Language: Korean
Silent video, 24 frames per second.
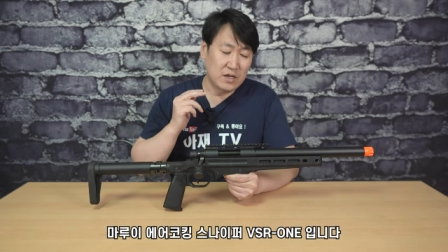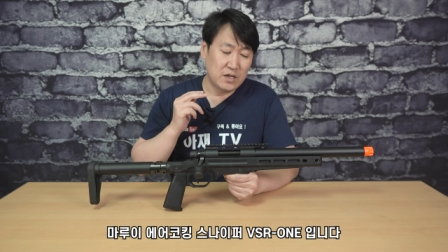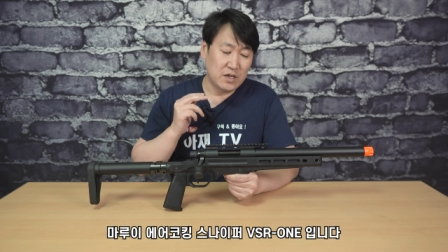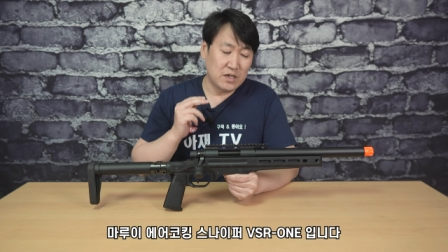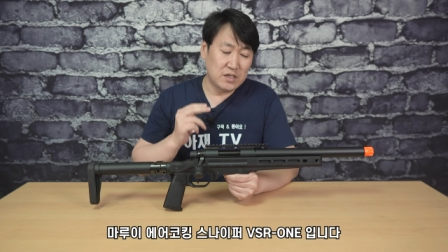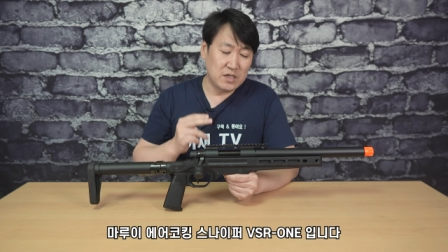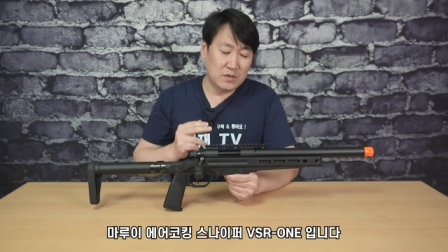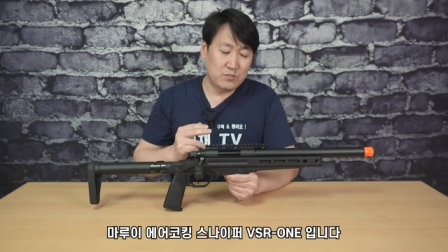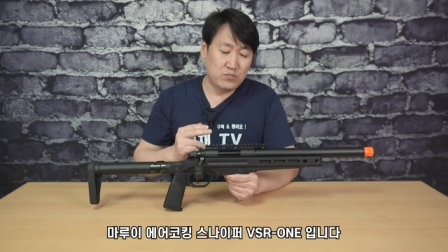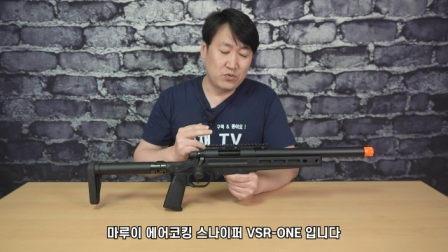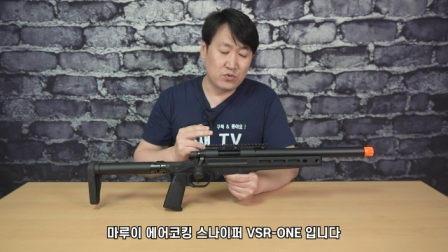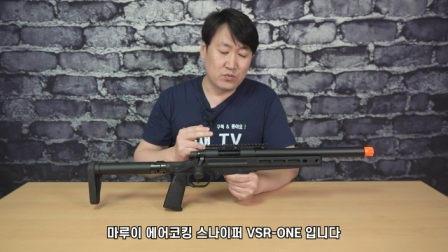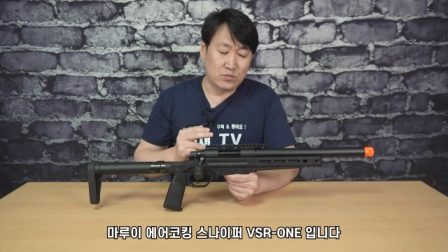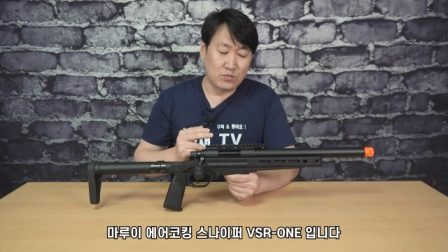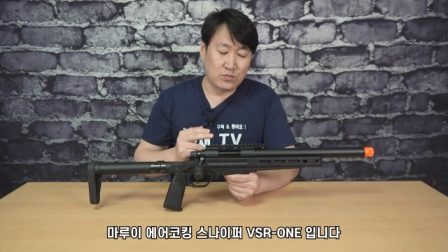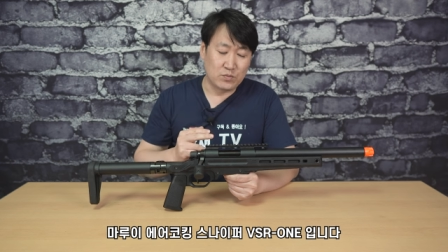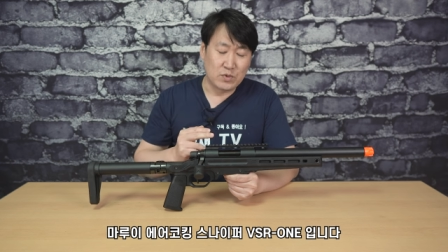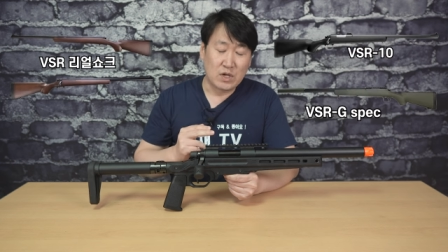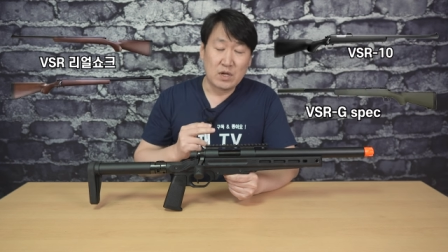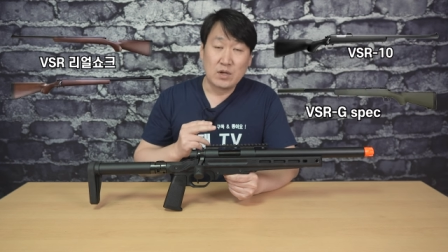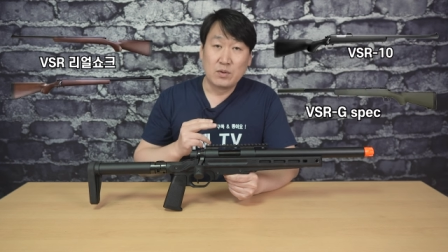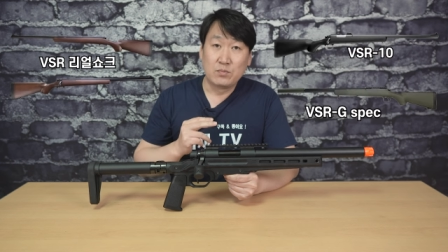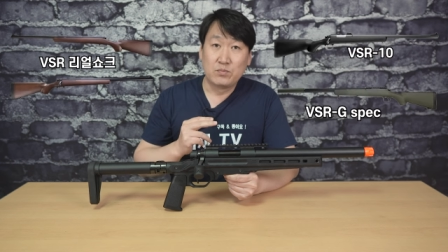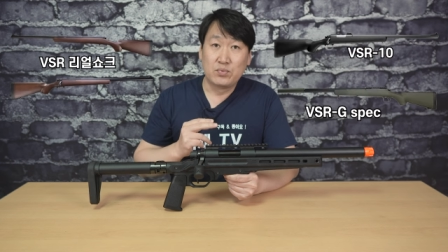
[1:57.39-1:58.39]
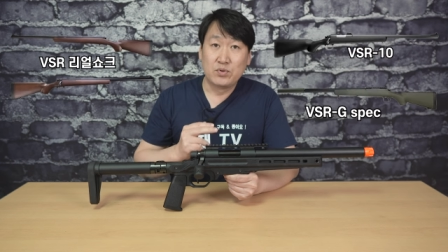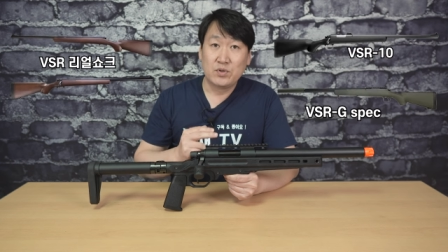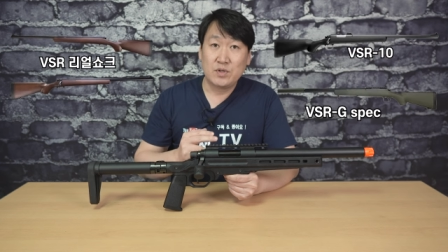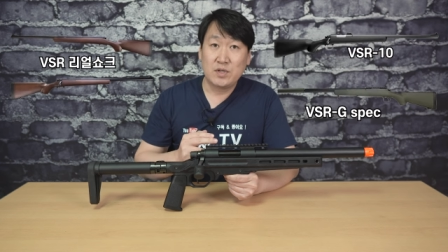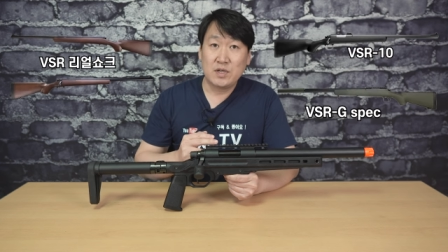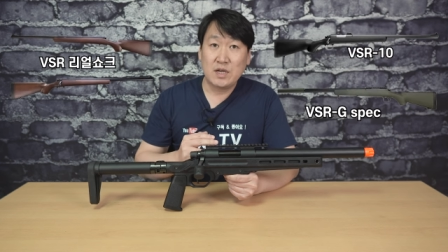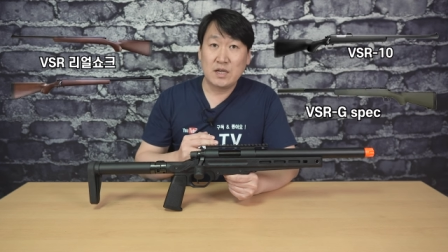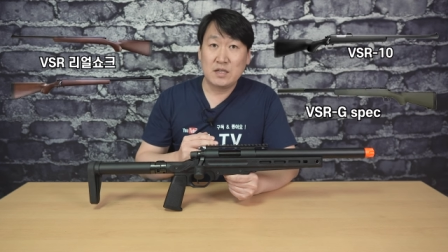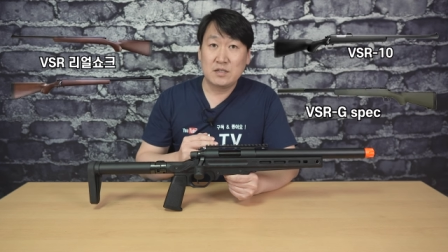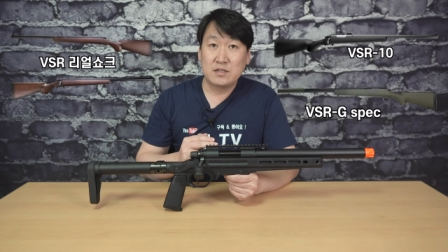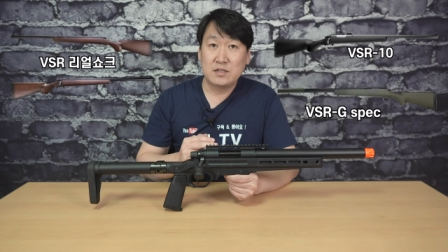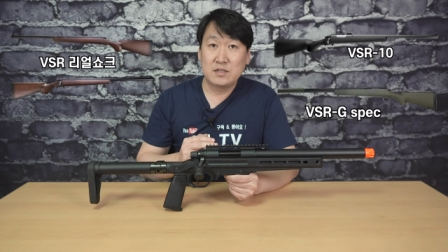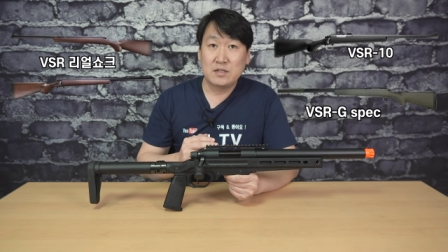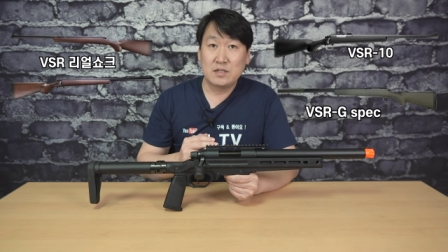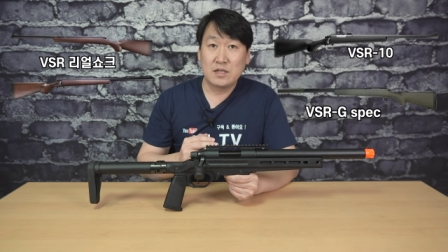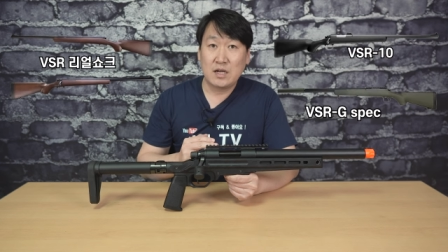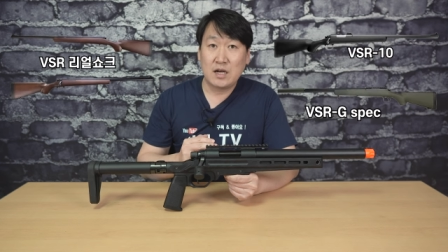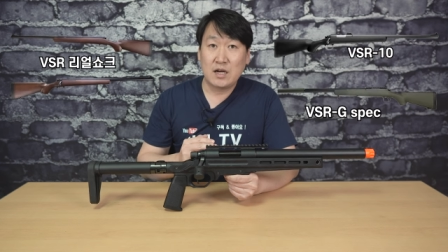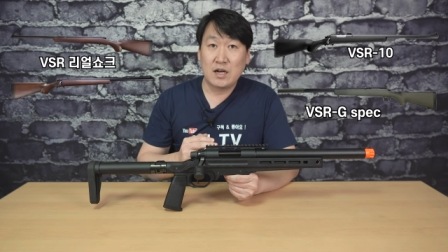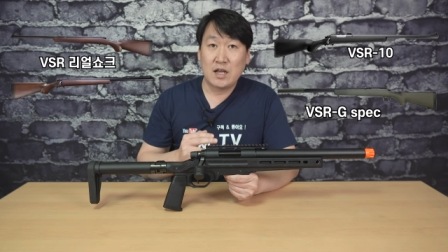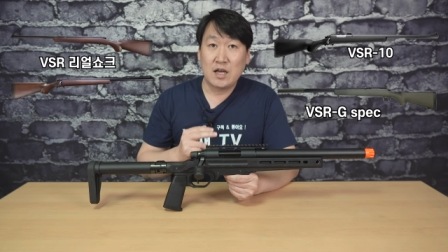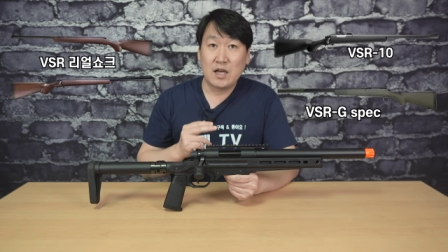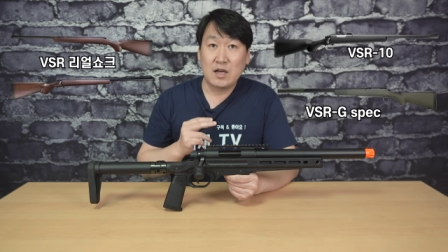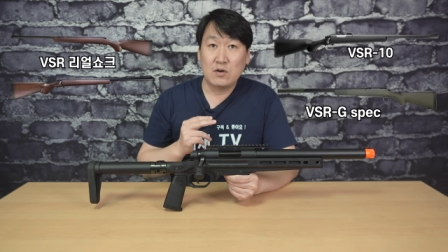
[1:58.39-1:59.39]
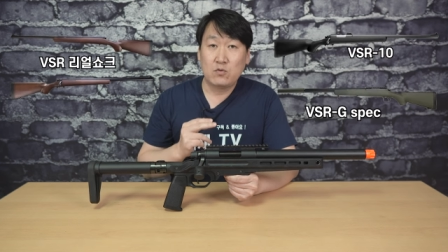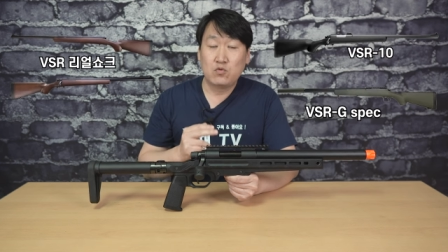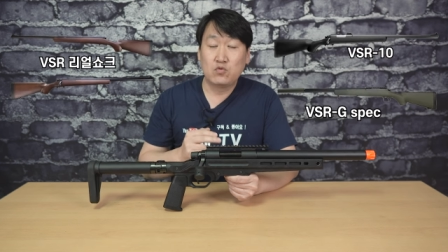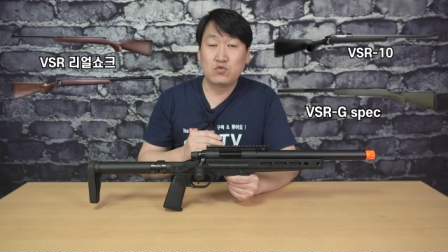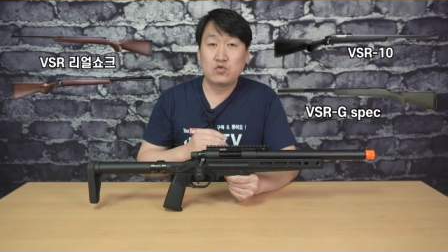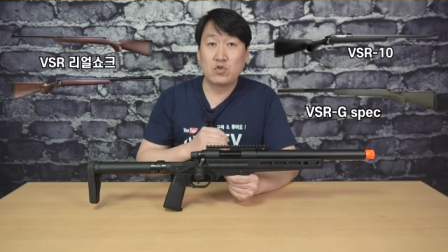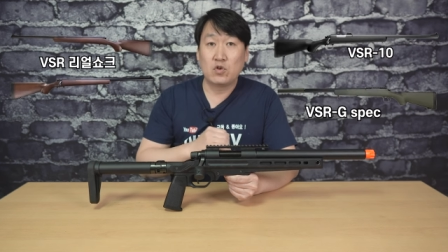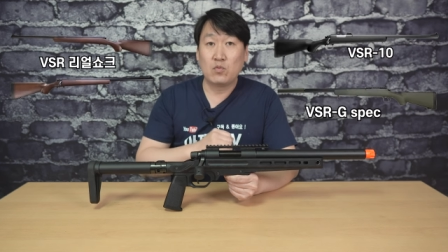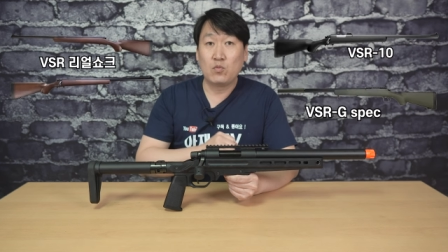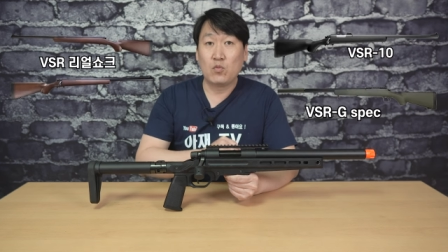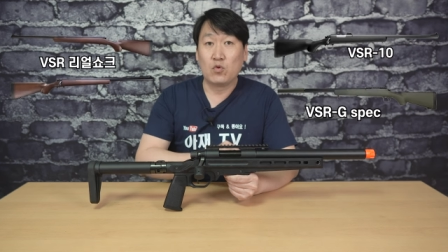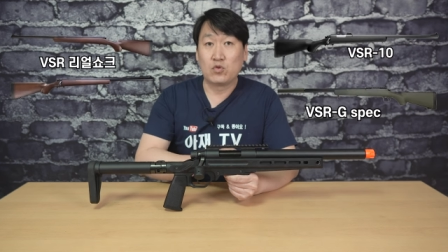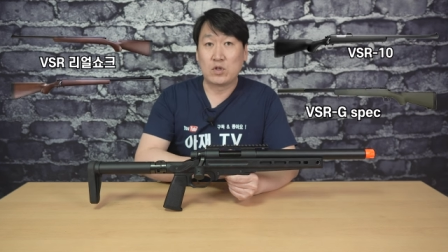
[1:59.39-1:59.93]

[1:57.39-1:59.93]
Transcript: 이 제품 VSR의 후속